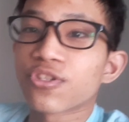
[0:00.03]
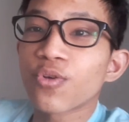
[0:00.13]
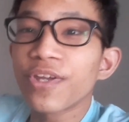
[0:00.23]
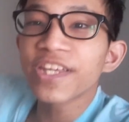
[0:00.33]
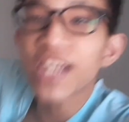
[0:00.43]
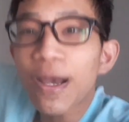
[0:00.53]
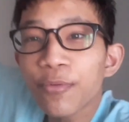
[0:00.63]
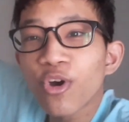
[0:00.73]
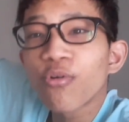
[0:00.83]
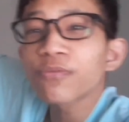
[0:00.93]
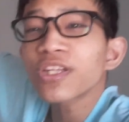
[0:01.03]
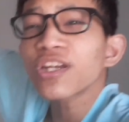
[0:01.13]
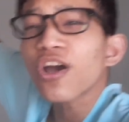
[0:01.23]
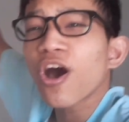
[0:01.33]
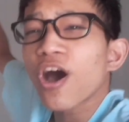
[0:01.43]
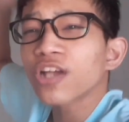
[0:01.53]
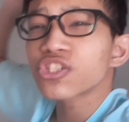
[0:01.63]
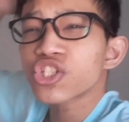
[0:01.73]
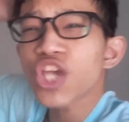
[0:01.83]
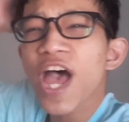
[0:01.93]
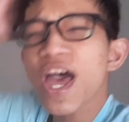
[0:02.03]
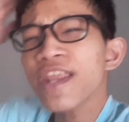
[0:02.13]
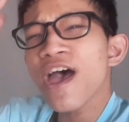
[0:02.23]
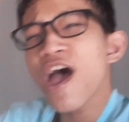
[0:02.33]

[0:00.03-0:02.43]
สวัสดีครับ อยู่ผมธนกรชาแน